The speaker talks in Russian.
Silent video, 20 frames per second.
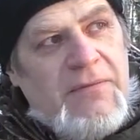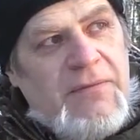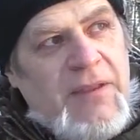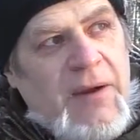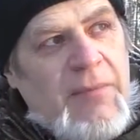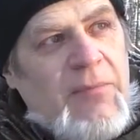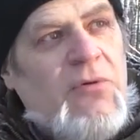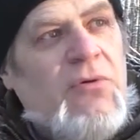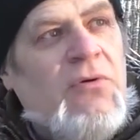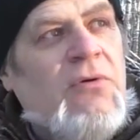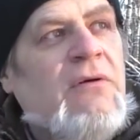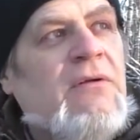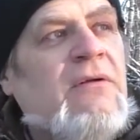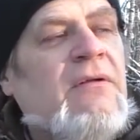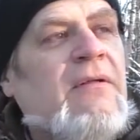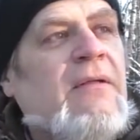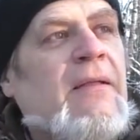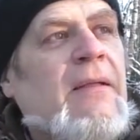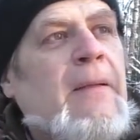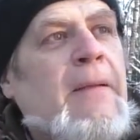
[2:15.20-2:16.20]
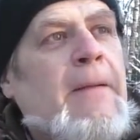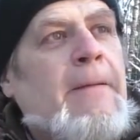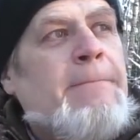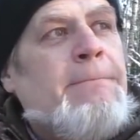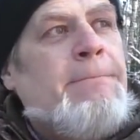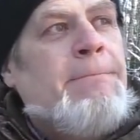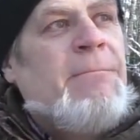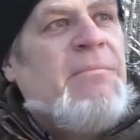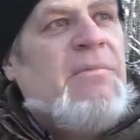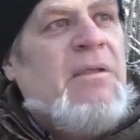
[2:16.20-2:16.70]
тому,
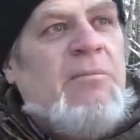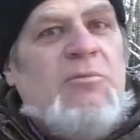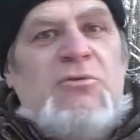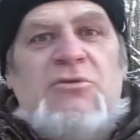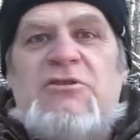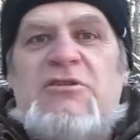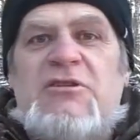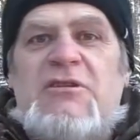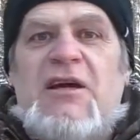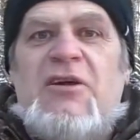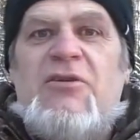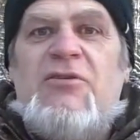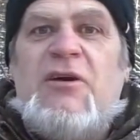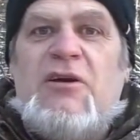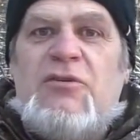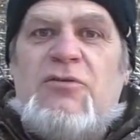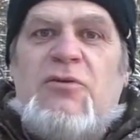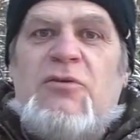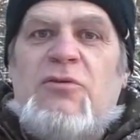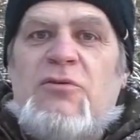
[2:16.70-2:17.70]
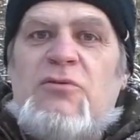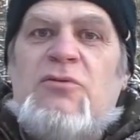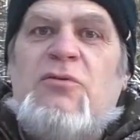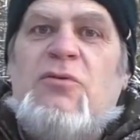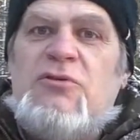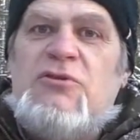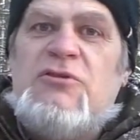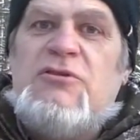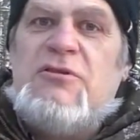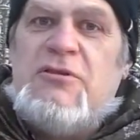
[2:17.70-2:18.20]
тому сценарию, который он
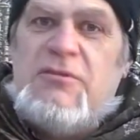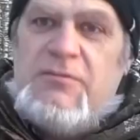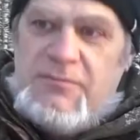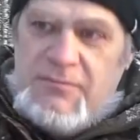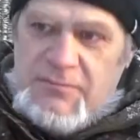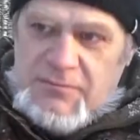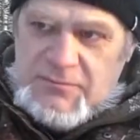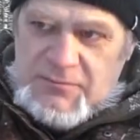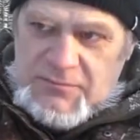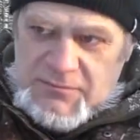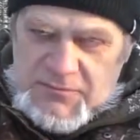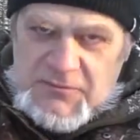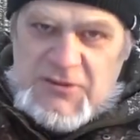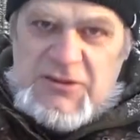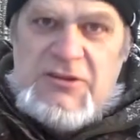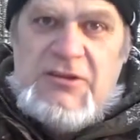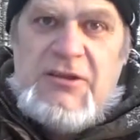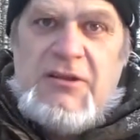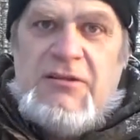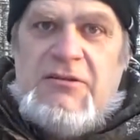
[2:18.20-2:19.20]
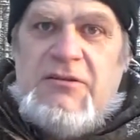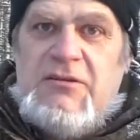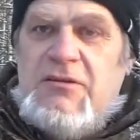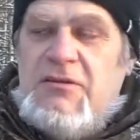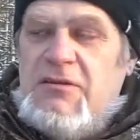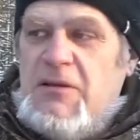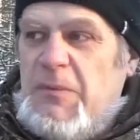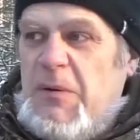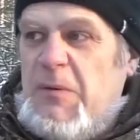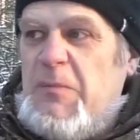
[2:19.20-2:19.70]
хочет сделать.
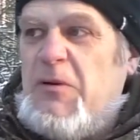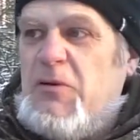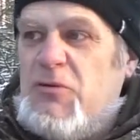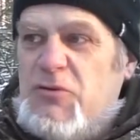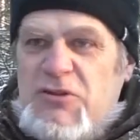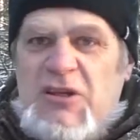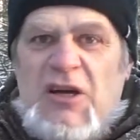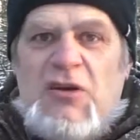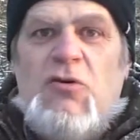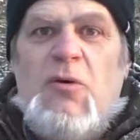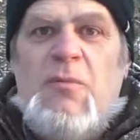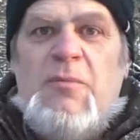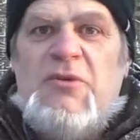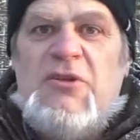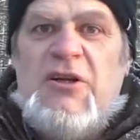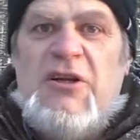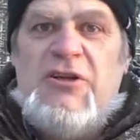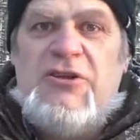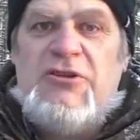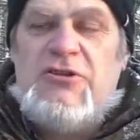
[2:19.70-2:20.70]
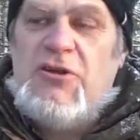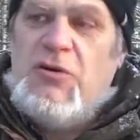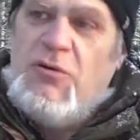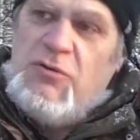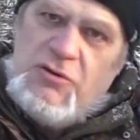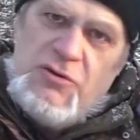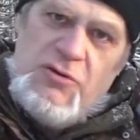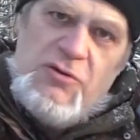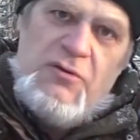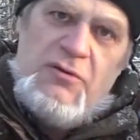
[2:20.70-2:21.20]
Например, нужна комната лишняя,
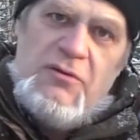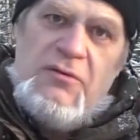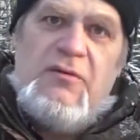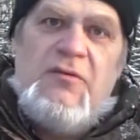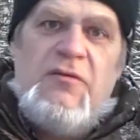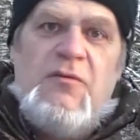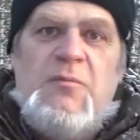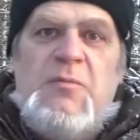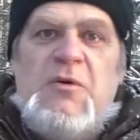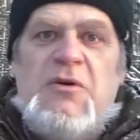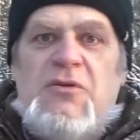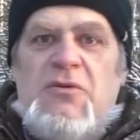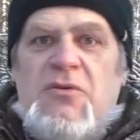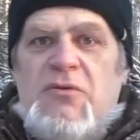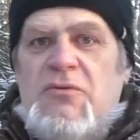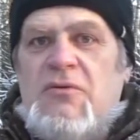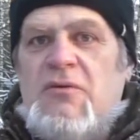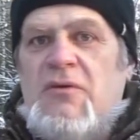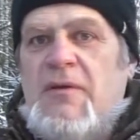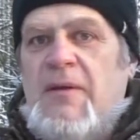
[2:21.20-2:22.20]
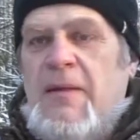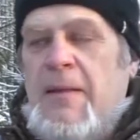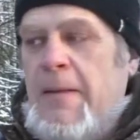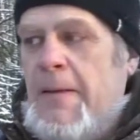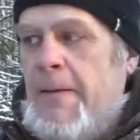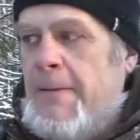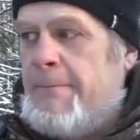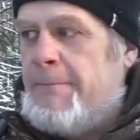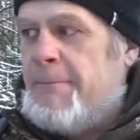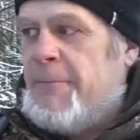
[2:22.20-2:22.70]
он ее впихнет.
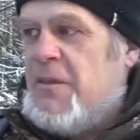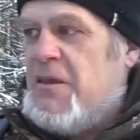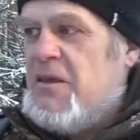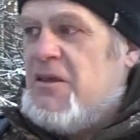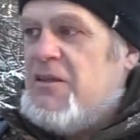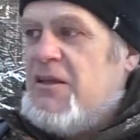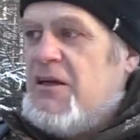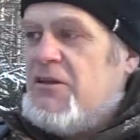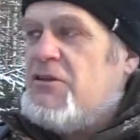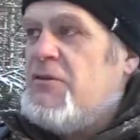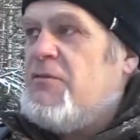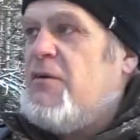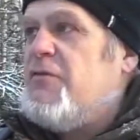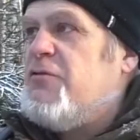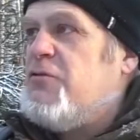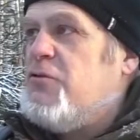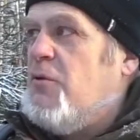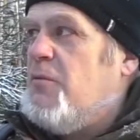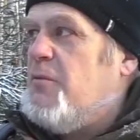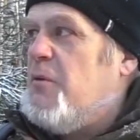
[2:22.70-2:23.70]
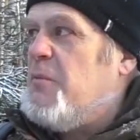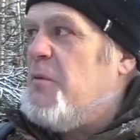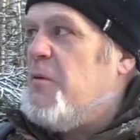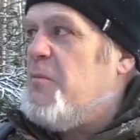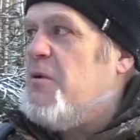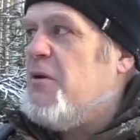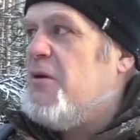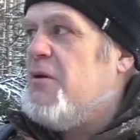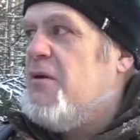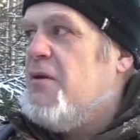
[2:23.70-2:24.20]
И также во всем.
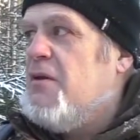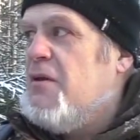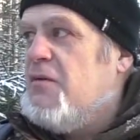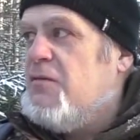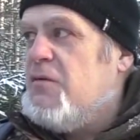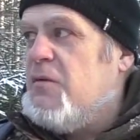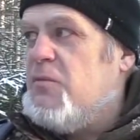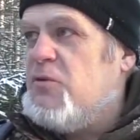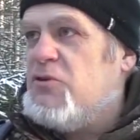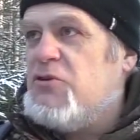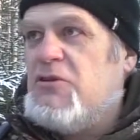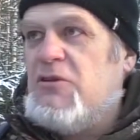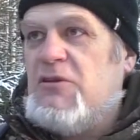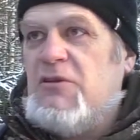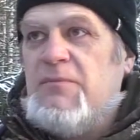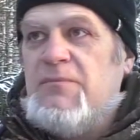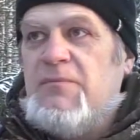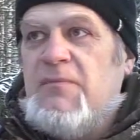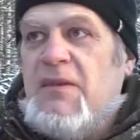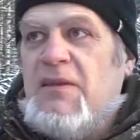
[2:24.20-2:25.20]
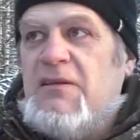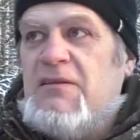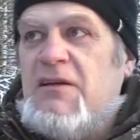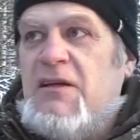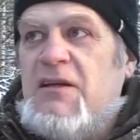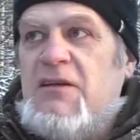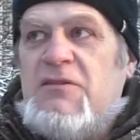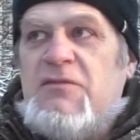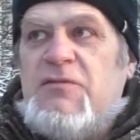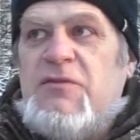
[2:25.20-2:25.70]
Например, вы можете
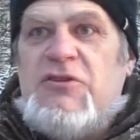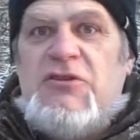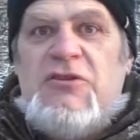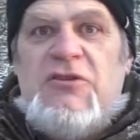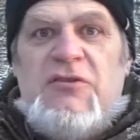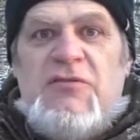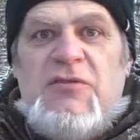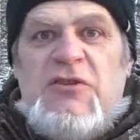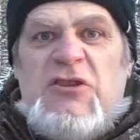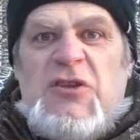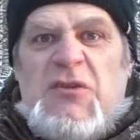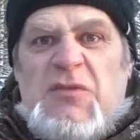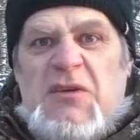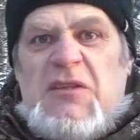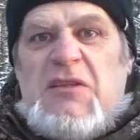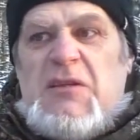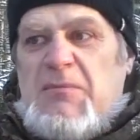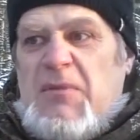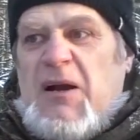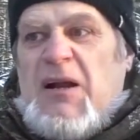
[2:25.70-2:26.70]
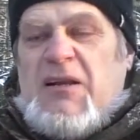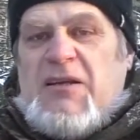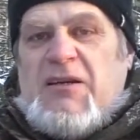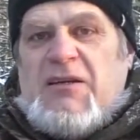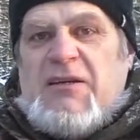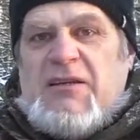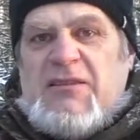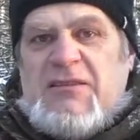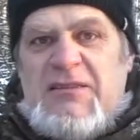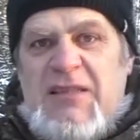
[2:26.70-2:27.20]
залезть в, очи- в очевидно
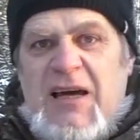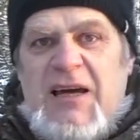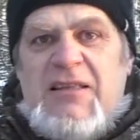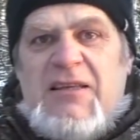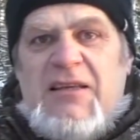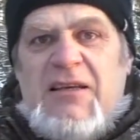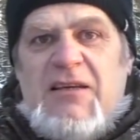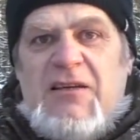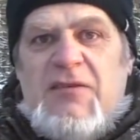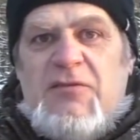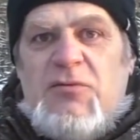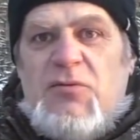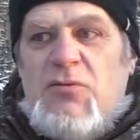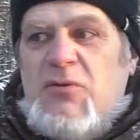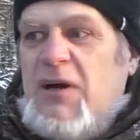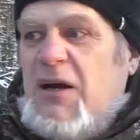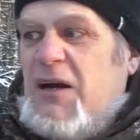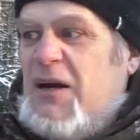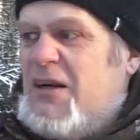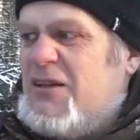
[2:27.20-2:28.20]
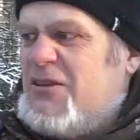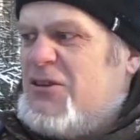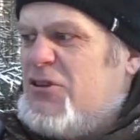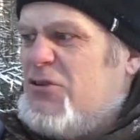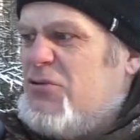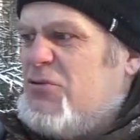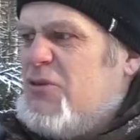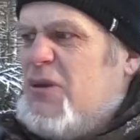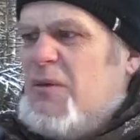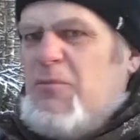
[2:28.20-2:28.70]
маленькое здание, и вдруг окажется,
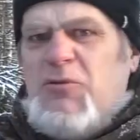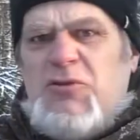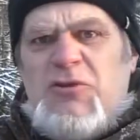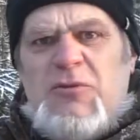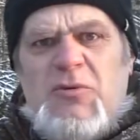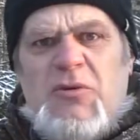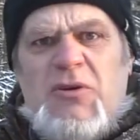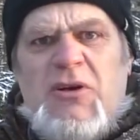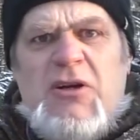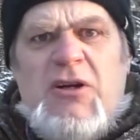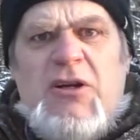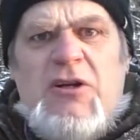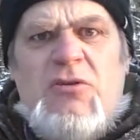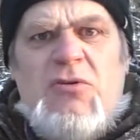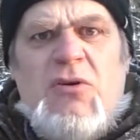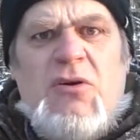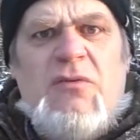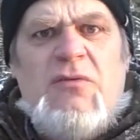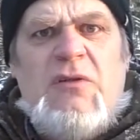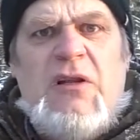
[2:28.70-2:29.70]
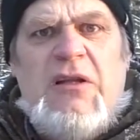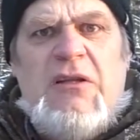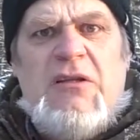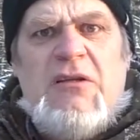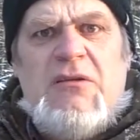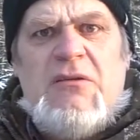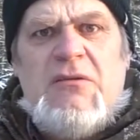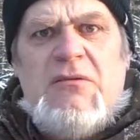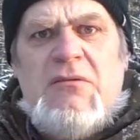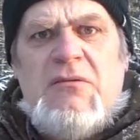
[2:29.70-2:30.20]
что там очень много коридоров
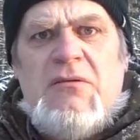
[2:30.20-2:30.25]
длинных.